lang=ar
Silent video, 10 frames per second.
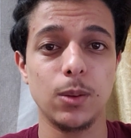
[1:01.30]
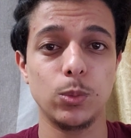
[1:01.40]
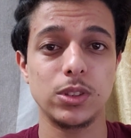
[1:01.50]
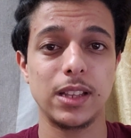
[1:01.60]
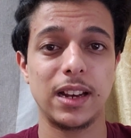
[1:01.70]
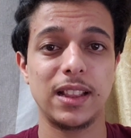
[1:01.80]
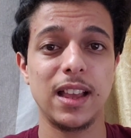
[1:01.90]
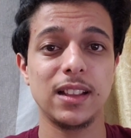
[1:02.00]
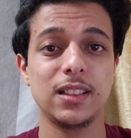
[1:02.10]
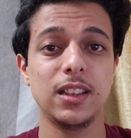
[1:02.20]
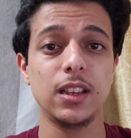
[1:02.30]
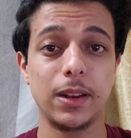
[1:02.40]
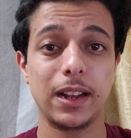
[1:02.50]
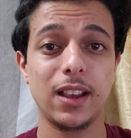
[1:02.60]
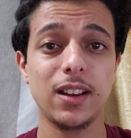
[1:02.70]
المستندات دي
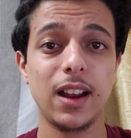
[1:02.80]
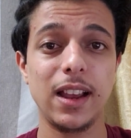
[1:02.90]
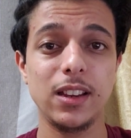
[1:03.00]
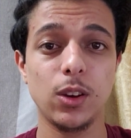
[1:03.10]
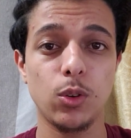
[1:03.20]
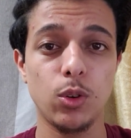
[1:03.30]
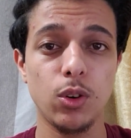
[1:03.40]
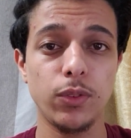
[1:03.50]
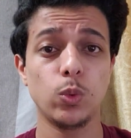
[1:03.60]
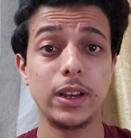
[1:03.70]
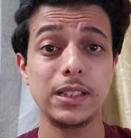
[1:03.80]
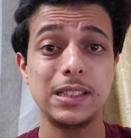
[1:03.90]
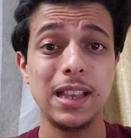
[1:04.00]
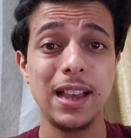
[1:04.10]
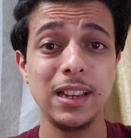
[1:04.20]
من غير اي خوف
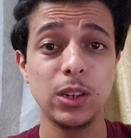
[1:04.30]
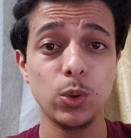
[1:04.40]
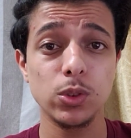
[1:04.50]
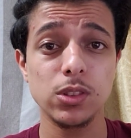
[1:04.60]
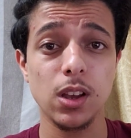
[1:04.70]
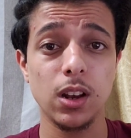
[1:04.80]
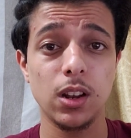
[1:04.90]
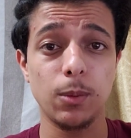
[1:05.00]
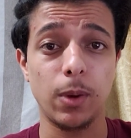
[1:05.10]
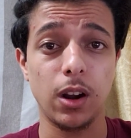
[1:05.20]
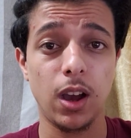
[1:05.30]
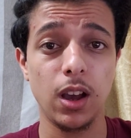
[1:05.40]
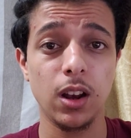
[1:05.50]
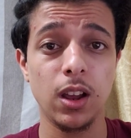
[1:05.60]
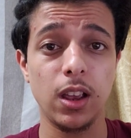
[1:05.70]
وازاي نوصل
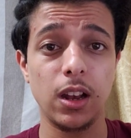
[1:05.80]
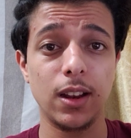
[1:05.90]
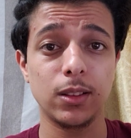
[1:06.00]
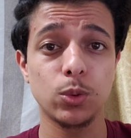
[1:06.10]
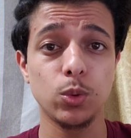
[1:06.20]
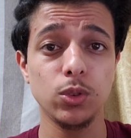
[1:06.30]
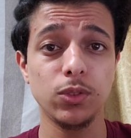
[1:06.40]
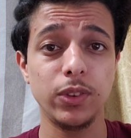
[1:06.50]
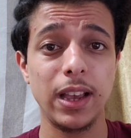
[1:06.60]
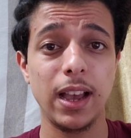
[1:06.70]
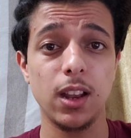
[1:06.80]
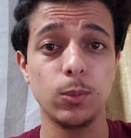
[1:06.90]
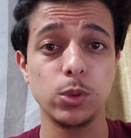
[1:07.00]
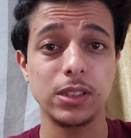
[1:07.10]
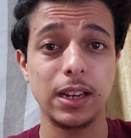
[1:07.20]
للمرحلة اللي تكون فيها
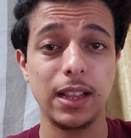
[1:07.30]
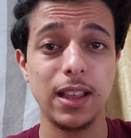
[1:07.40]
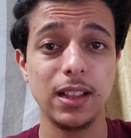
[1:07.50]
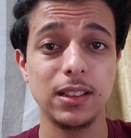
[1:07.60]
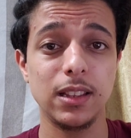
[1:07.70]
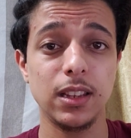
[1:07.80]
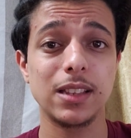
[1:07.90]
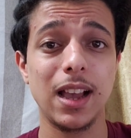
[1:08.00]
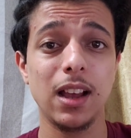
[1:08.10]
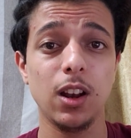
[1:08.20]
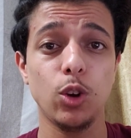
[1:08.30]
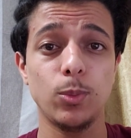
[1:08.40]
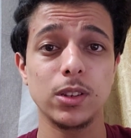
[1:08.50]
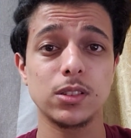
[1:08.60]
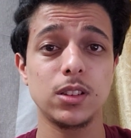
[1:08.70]
المستندات دي سهلة
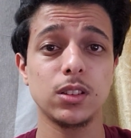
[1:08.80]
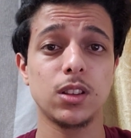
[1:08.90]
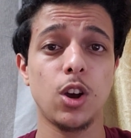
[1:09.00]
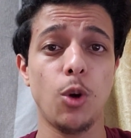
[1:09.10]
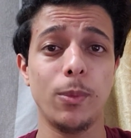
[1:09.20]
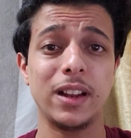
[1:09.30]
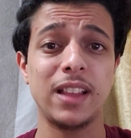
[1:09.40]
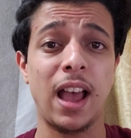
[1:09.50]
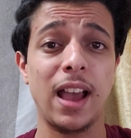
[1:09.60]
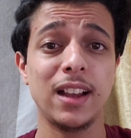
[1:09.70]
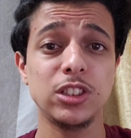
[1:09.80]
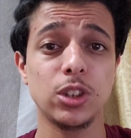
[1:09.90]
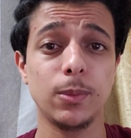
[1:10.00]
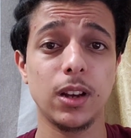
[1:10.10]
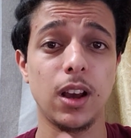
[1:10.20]
وبسيطة وما
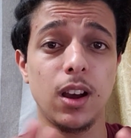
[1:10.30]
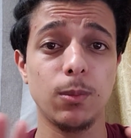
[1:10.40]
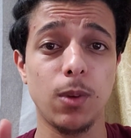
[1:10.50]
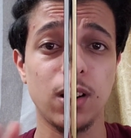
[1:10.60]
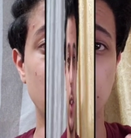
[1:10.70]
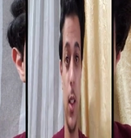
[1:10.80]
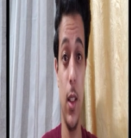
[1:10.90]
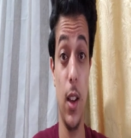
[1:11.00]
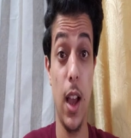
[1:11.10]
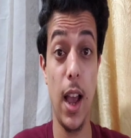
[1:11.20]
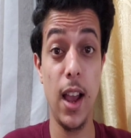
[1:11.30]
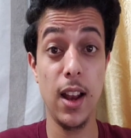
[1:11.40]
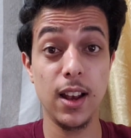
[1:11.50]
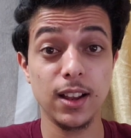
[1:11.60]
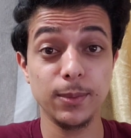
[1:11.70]
نتعقدش منها مرة تانية
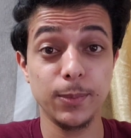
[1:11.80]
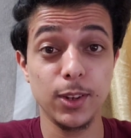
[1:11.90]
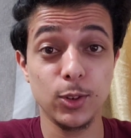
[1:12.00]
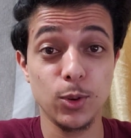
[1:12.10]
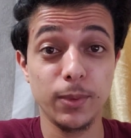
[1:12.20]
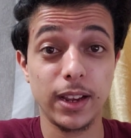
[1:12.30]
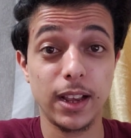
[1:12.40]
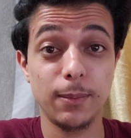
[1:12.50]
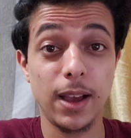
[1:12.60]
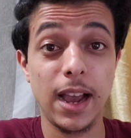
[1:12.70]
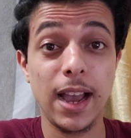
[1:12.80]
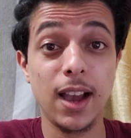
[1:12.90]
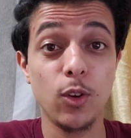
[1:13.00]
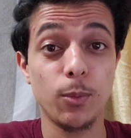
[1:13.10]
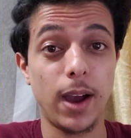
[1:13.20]
اهلا بيكم يا
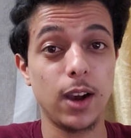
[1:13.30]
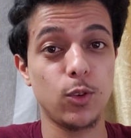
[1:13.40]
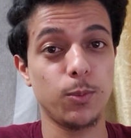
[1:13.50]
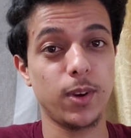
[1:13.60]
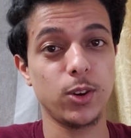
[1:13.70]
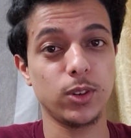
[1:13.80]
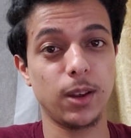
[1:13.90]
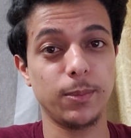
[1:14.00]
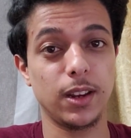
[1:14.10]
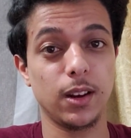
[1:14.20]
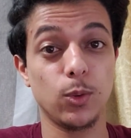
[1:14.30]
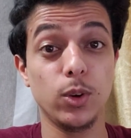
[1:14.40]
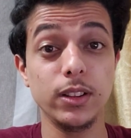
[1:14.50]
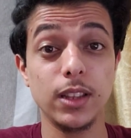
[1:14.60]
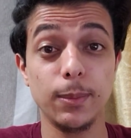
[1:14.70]
جماعة ومعاكم ماريو جميل
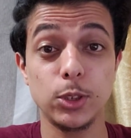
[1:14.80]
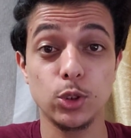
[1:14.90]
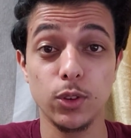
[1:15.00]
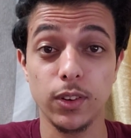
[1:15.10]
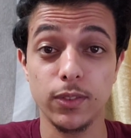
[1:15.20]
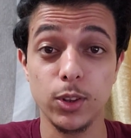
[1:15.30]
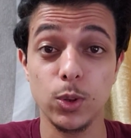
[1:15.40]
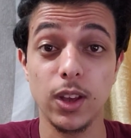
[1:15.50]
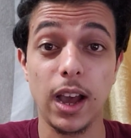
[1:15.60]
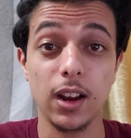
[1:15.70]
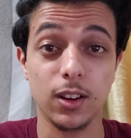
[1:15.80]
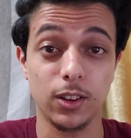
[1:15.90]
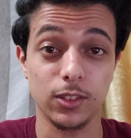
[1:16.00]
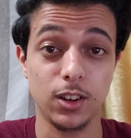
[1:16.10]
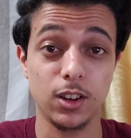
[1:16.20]
وانت بتشوف الفيديو ده على
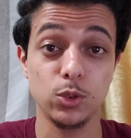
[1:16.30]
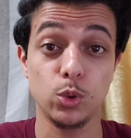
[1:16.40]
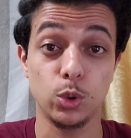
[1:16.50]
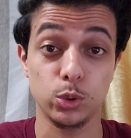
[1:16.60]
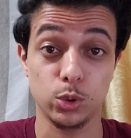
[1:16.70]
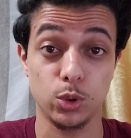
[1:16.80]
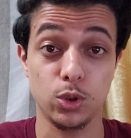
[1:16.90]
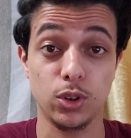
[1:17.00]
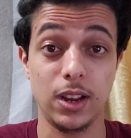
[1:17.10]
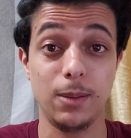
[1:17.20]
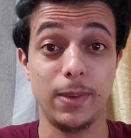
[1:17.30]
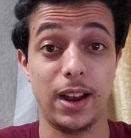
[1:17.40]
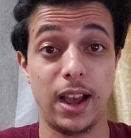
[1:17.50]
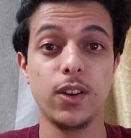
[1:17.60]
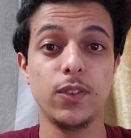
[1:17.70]
قناة دكتور
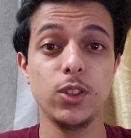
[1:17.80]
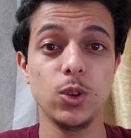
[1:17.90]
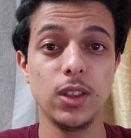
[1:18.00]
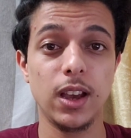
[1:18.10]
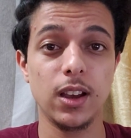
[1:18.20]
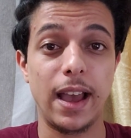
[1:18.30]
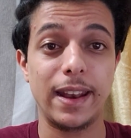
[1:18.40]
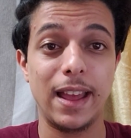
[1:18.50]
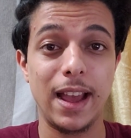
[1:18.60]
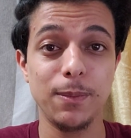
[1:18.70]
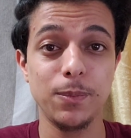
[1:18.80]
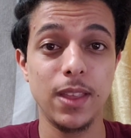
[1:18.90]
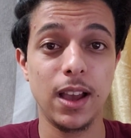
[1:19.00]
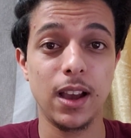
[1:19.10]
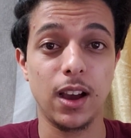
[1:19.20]
المنح في الفيديو ده انا
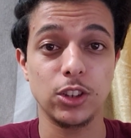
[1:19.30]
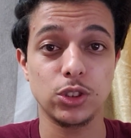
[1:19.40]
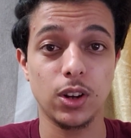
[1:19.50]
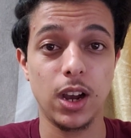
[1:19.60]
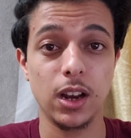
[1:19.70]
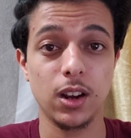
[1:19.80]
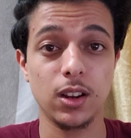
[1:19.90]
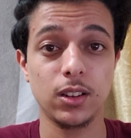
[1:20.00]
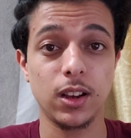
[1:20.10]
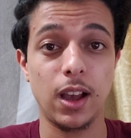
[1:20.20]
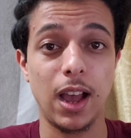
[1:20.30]
هبدأ اشرح لك